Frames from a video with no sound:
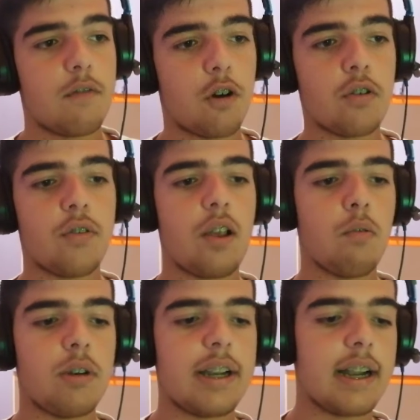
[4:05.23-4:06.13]
Forse
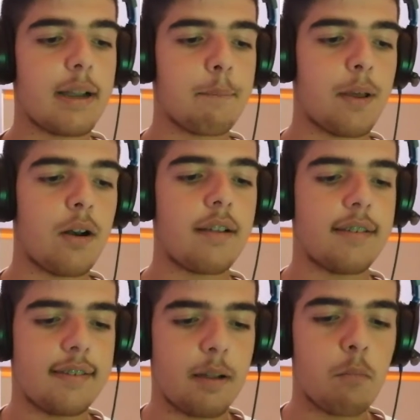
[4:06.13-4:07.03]
l'unica che per ora
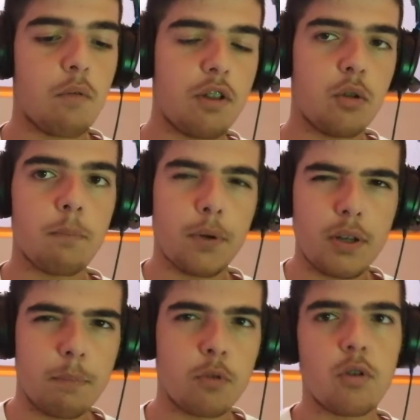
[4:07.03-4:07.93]
si sta muovendo un po'
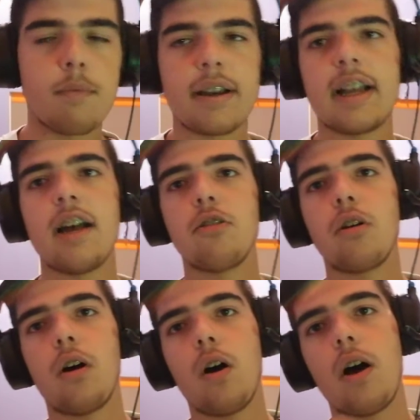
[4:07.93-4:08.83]
di più sul
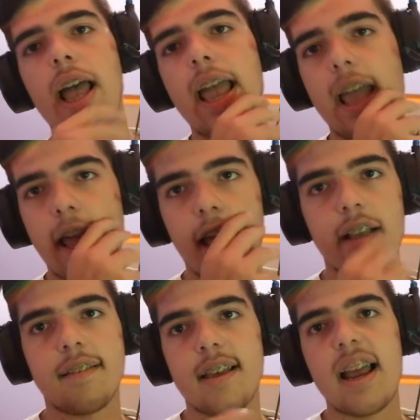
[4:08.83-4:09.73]
mercato è,
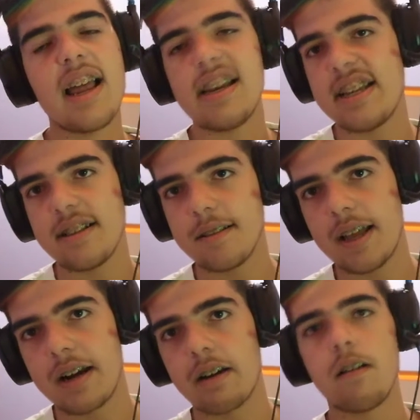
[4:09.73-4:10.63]
in Serie A è
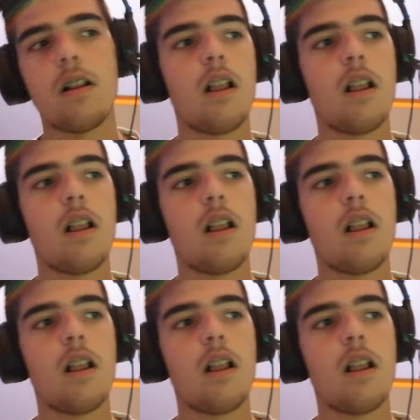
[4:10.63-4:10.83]
l'Inter.